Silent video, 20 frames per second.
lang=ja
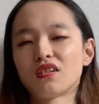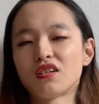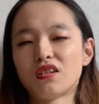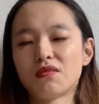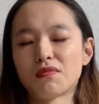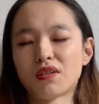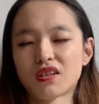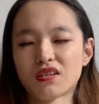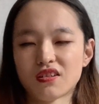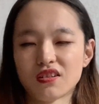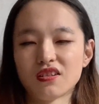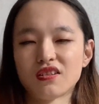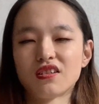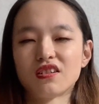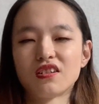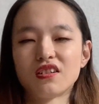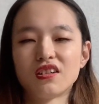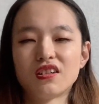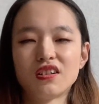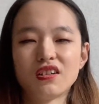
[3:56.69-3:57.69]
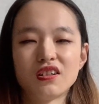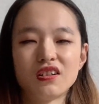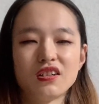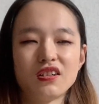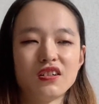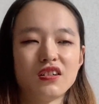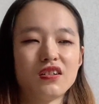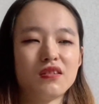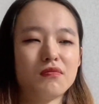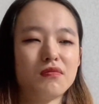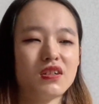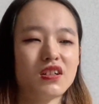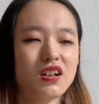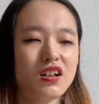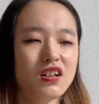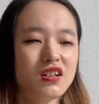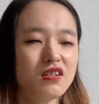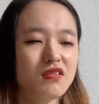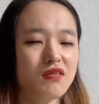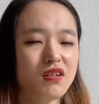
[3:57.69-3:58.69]
来ます。
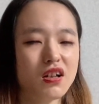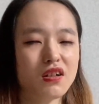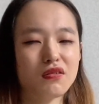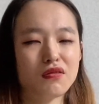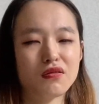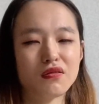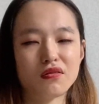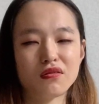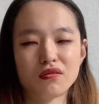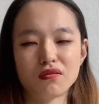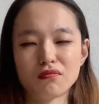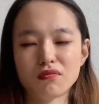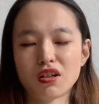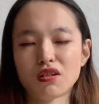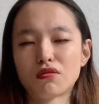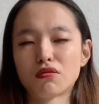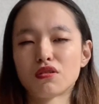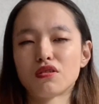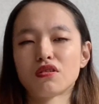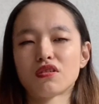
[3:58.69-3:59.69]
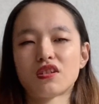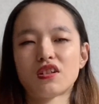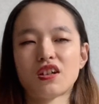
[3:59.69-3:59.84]
中にはまあ、50